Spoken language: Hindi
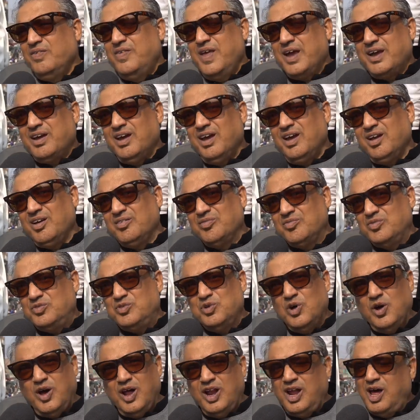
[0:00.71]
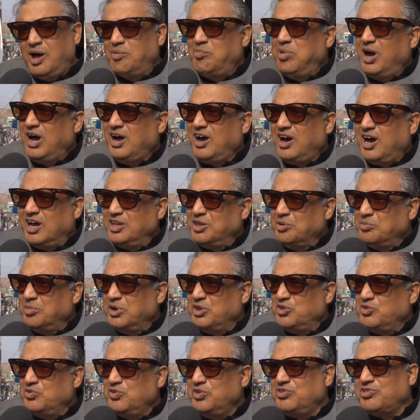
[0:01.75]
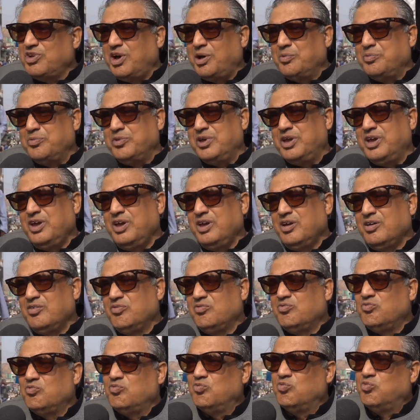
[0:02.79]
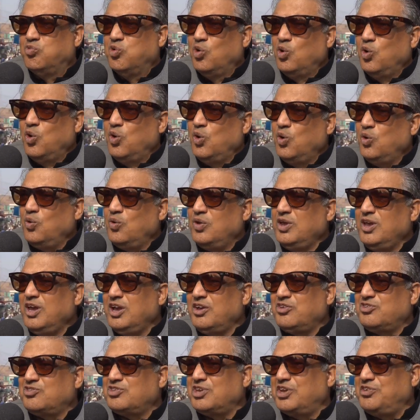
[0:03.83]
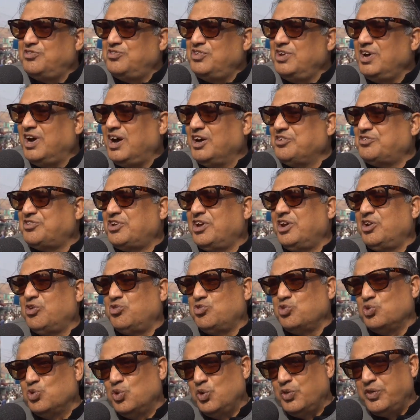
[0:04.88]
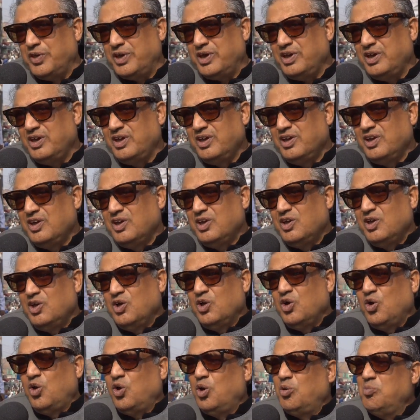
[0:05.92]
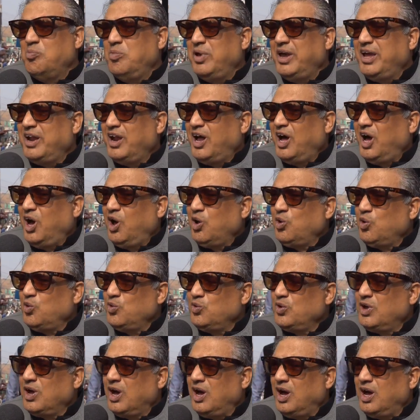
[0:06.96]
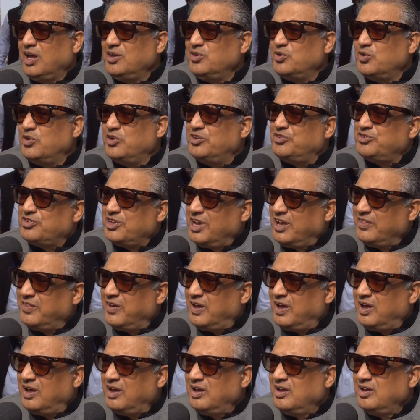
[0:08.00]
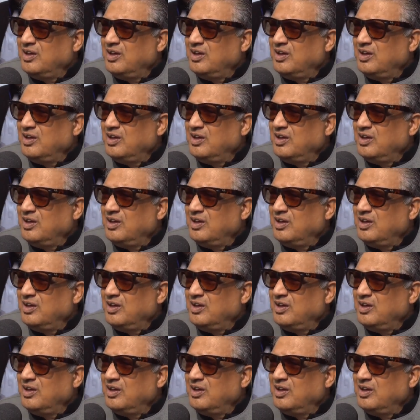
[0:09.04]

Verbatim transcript: देखें जो अलामा खादम रिजवी साहब थे वो एक सच्चे आश के रसूल थे और मेरा और उनका जो रिश्ता था